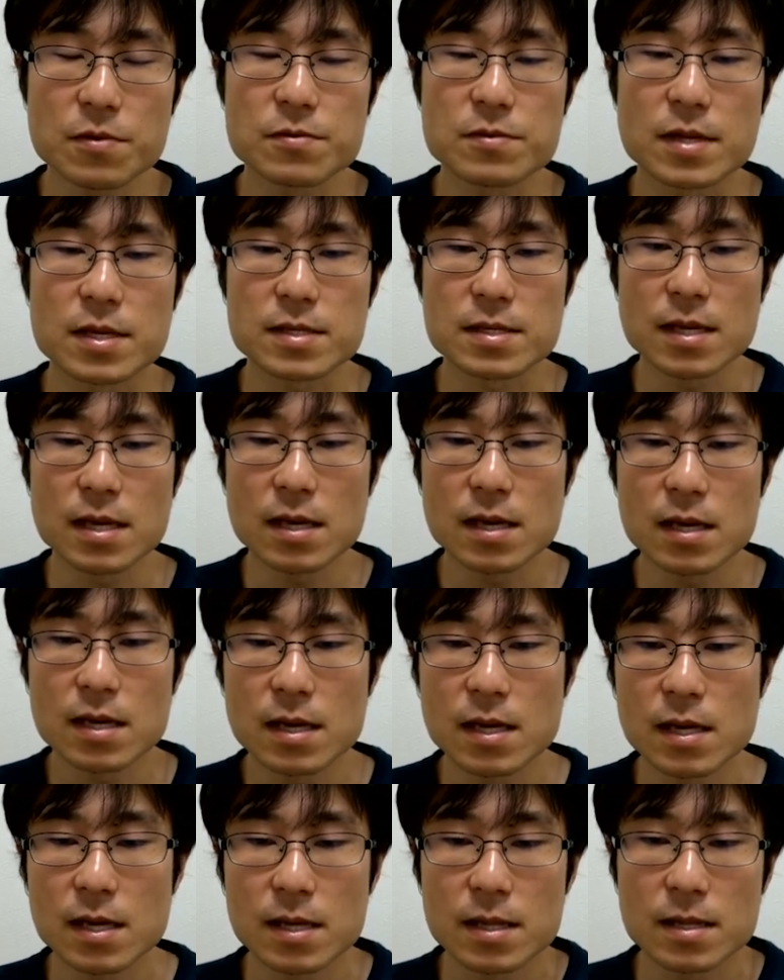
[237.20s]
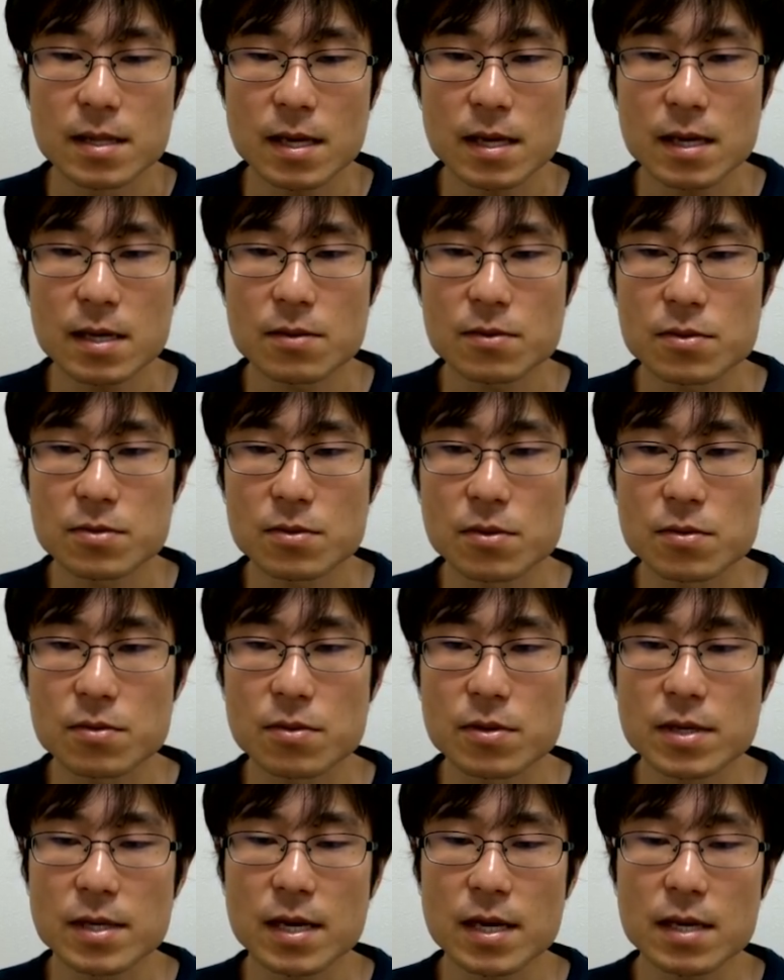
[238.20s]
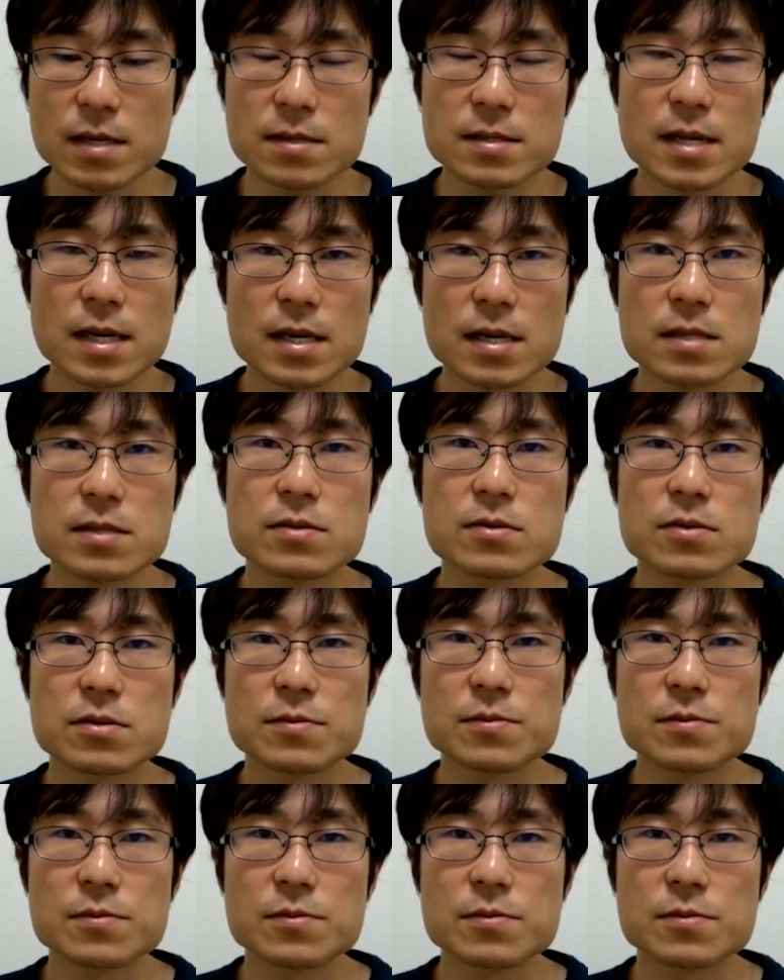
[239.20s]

うんですねだからこそとりあえず先に進